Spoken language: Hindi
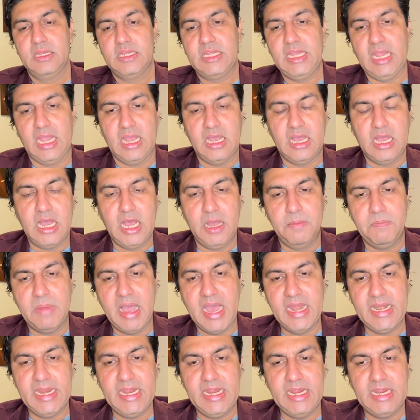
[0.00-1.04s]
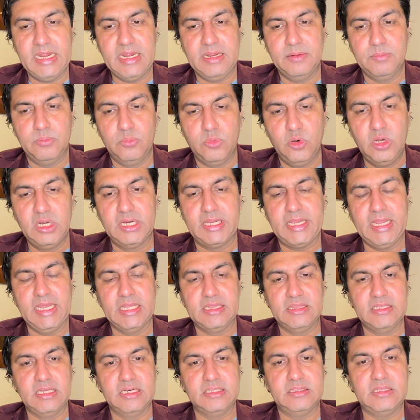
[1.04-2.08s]
कि हमारे मुल्क के
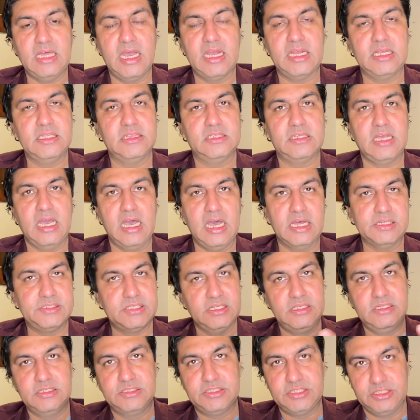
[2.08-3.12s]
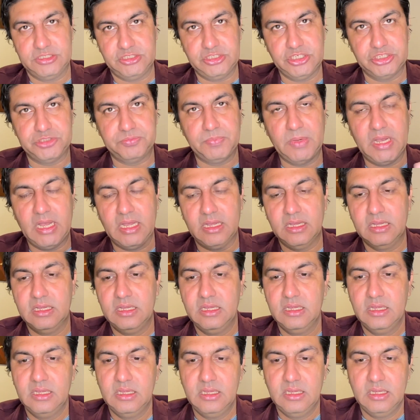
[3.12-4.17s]
अंदर ताकत का असल चश्मा
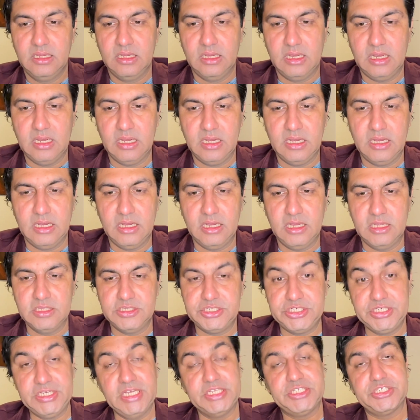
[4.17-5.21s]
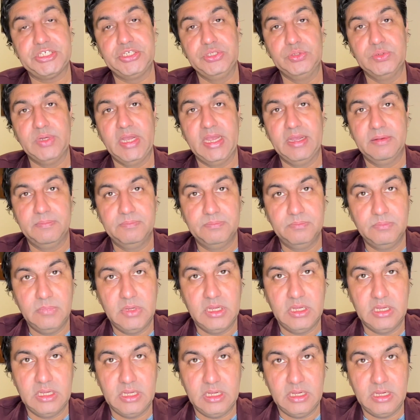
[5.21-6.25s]
जी एच क्यू है
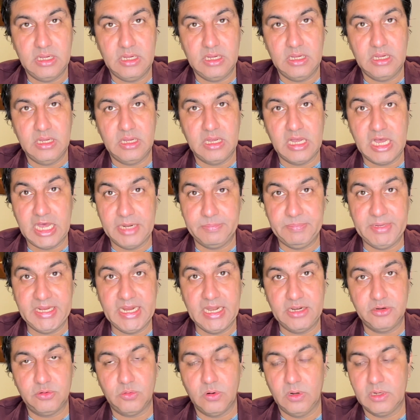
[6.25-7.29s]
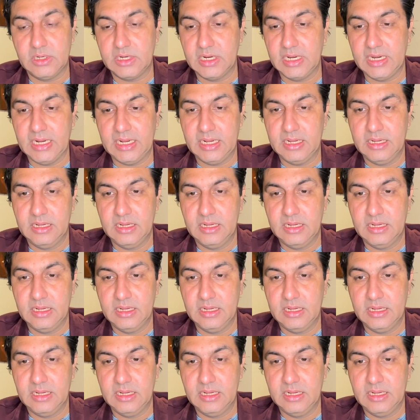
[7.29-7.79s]
आ, आर्मी हेडक्वार्टर है